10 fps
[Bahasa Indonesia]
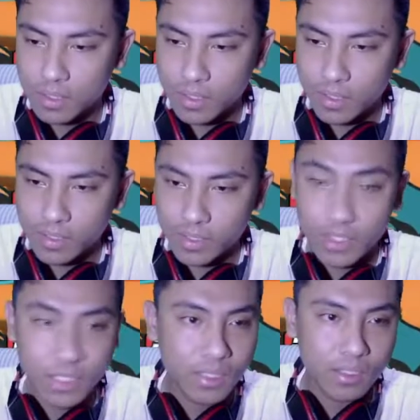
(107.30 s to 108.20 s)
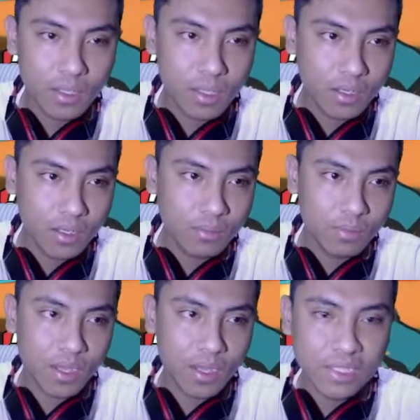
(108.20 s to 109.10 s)
Kali ini kita akan
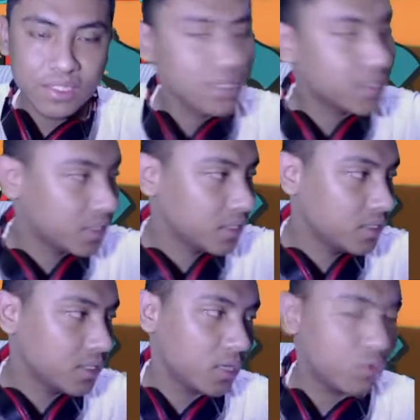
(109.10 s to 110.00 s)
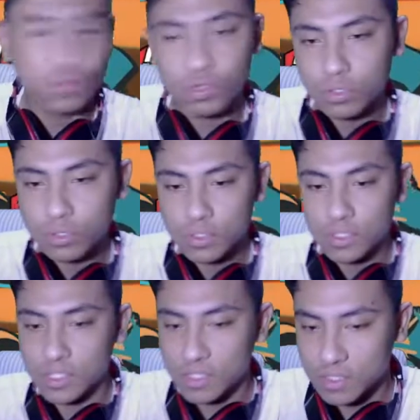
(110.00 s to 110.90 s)
bahas tier list ya Untuk
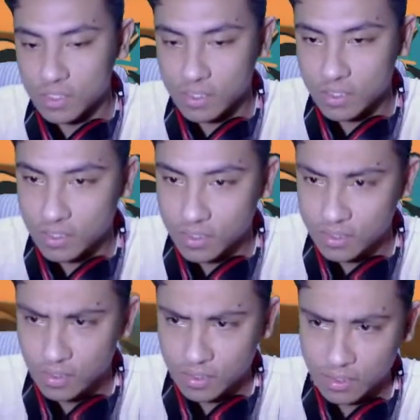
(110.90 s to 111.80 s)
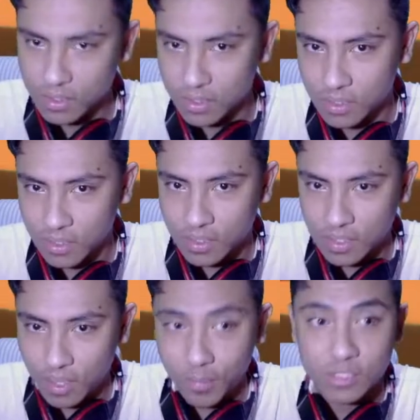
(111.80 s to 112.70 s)
season
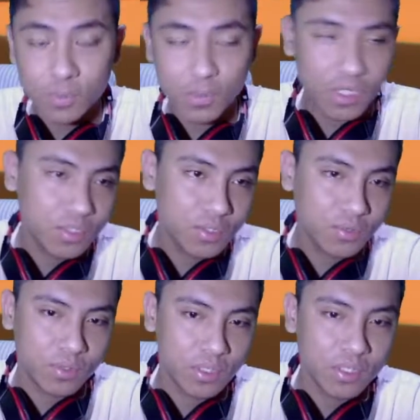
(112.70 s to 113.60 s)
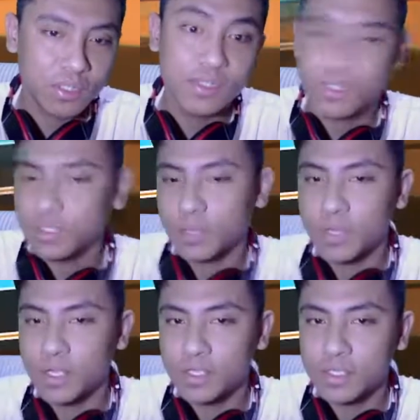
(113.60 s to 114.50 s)
89 cuy Wah ini season yang
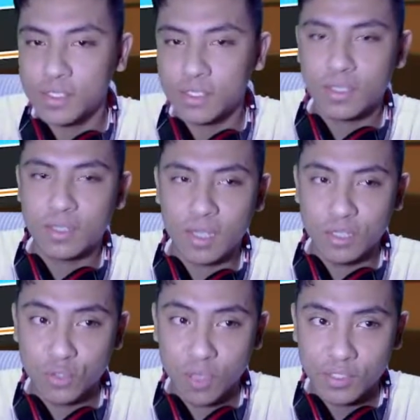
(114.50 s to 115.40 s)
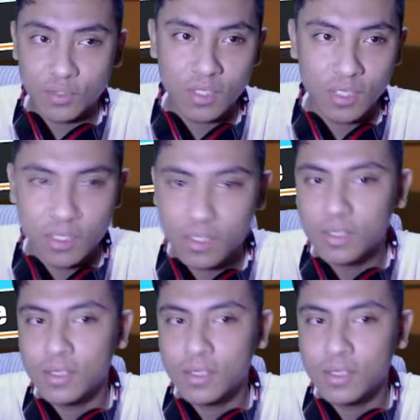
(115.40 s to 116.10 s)
paling hancur-hancuran ya